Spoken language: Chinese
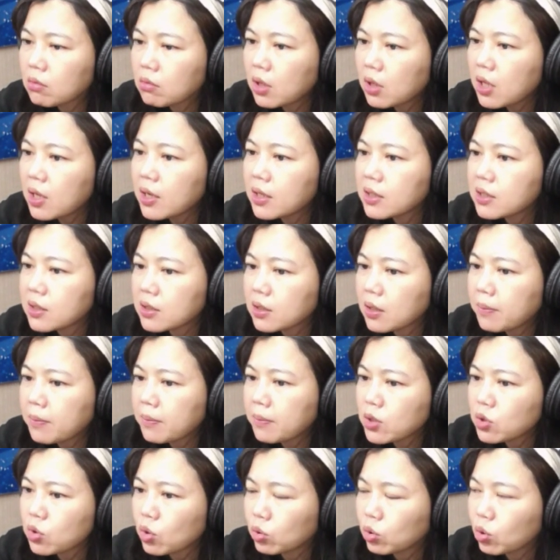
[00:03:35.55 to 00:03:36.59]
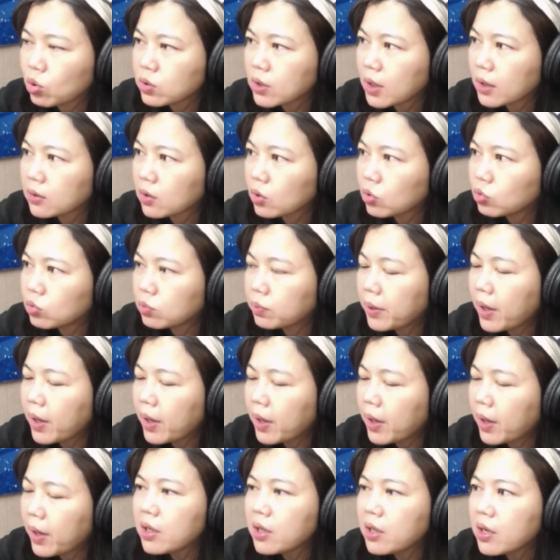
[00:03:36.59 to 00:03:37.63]
第一个只能卖手头上的股
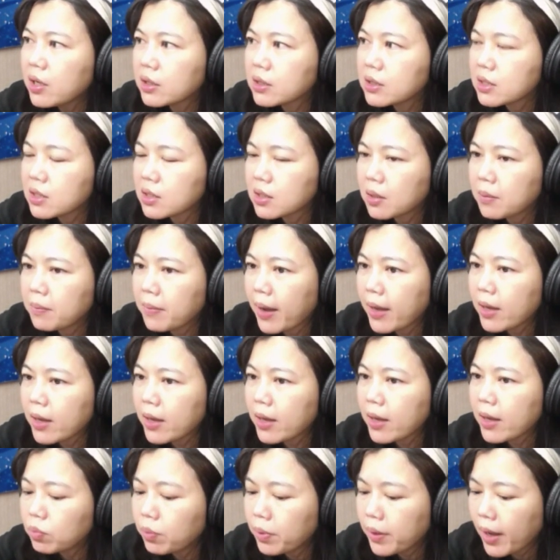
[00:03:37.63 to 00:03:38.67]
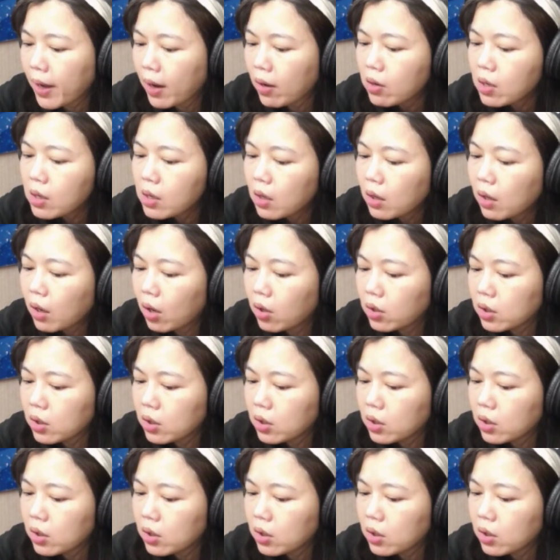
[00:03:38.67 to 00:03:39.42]
票，或第二个只能买股票啊，